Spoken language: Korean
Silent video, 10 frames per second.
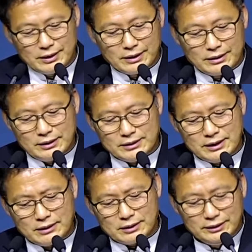
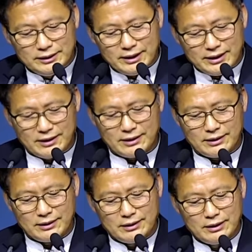그러나 그때
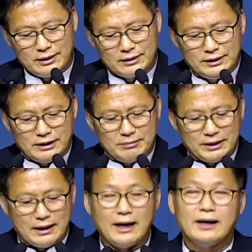
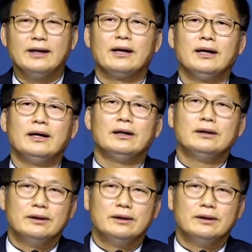그때마다 아내가